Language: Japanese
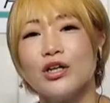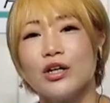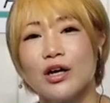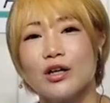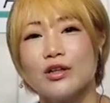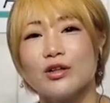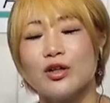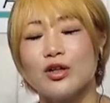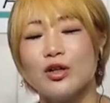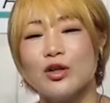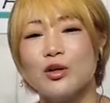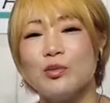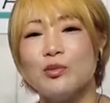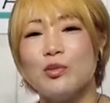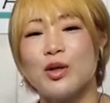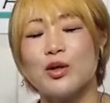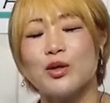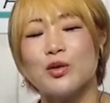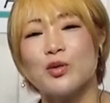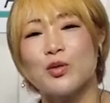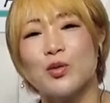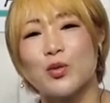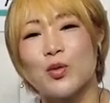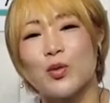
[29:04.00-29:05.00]
いなって、
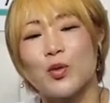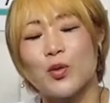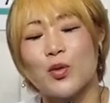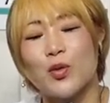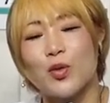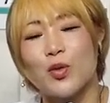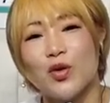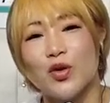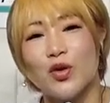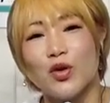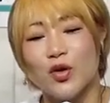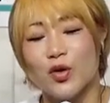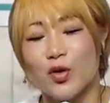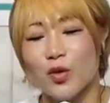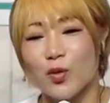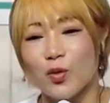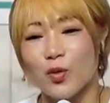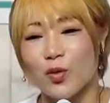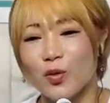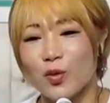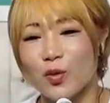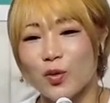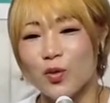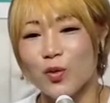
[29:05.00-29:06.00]
今の
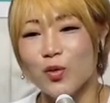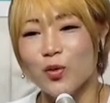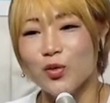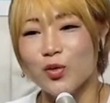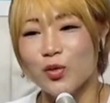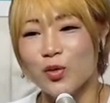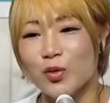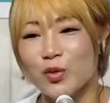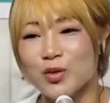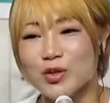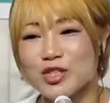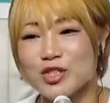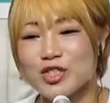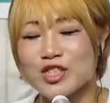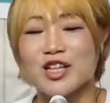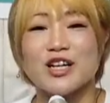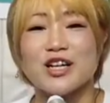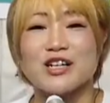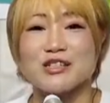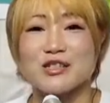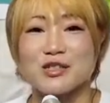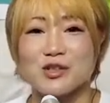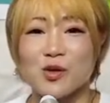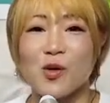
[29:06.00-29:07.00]
この時
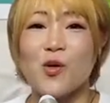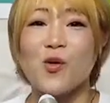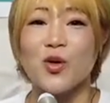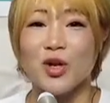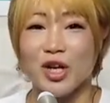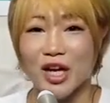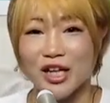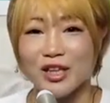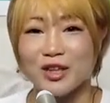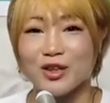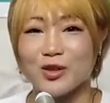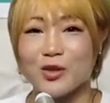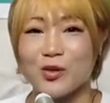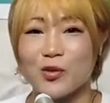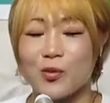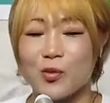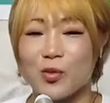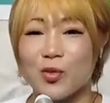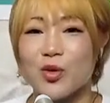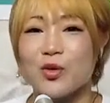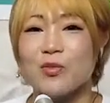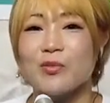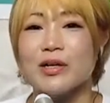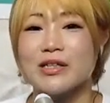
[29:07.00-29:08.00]
代すごいなって
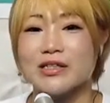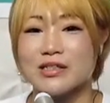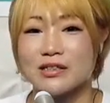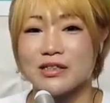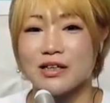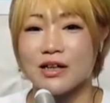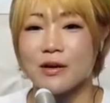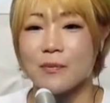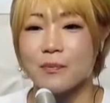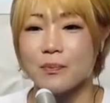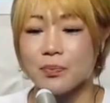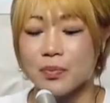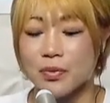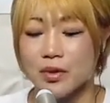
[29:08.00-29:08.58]
思いました。